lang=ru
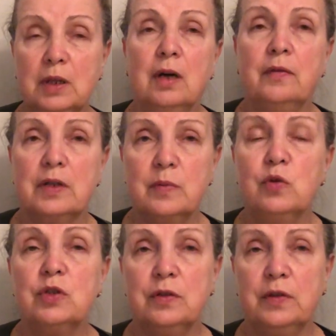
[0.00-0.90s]
да,
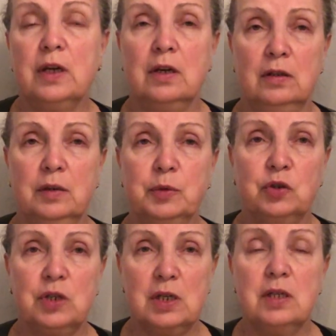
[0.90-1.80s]
возможны варианты,
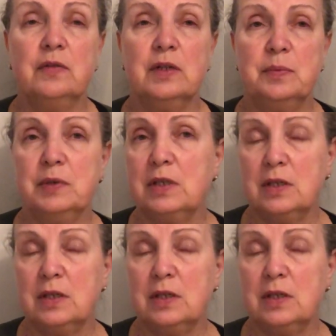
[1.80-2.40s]
потому что если вас